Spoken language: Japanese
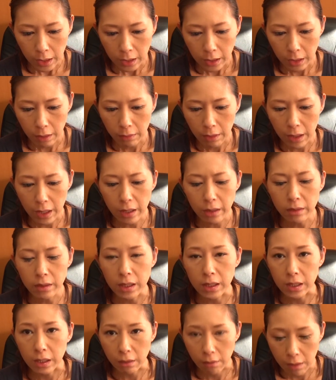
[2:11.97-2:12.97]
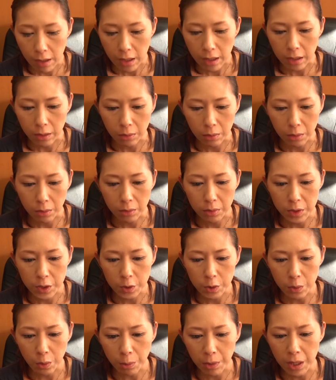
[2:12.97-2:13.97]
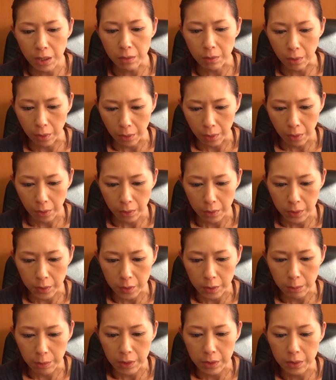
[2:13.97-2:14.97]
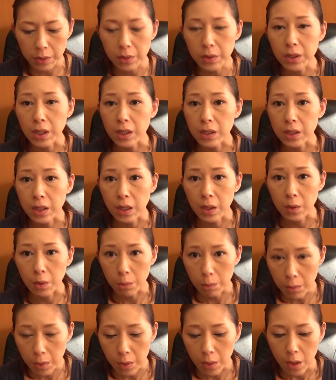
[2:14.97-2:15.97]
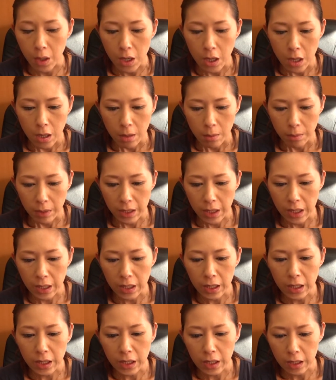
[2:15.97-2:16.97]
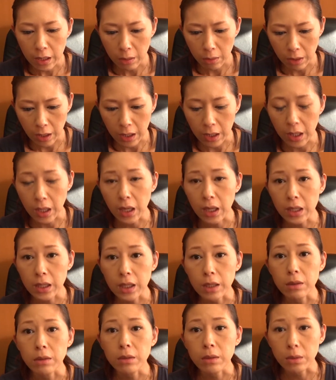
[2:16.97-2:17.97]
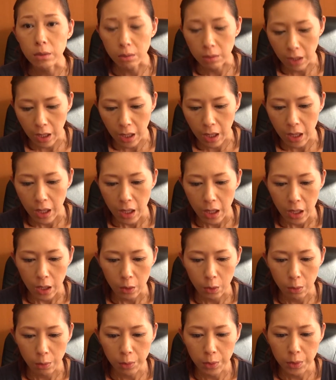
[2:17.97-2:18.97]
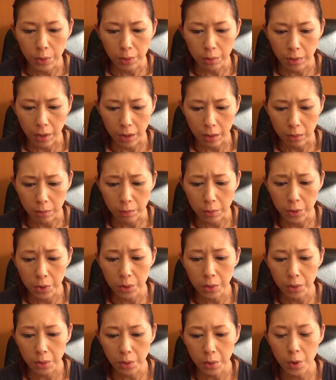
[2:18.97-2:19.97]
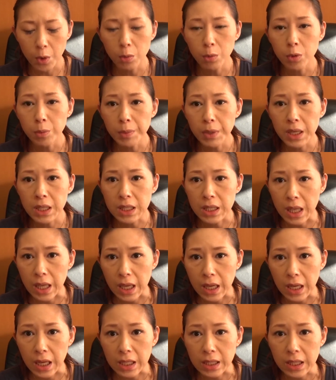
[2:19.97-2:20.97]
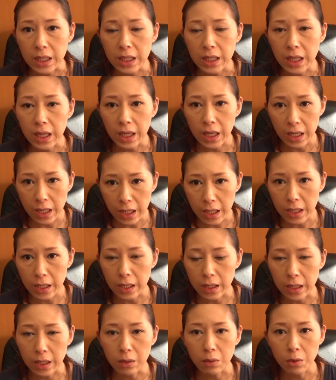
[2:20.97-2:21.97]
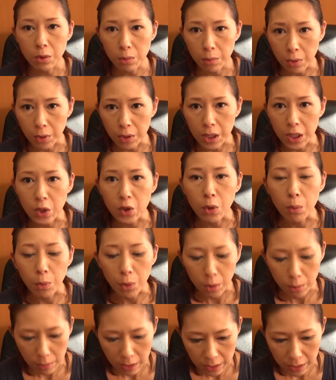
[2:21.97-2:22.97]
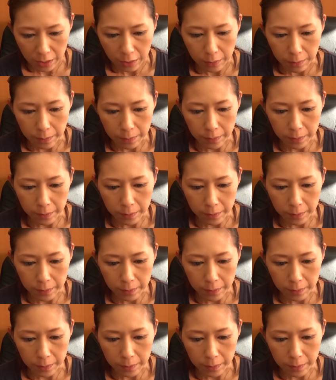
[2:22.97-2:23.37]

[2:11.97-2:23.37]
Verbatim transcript: で分かる方は、えっと、独自ドメインをおすすめするんですけれども、まあ、年会費などがかかってくるので、えっとえっと、無料のホームページで稼いでからやっていくのもいいと思います。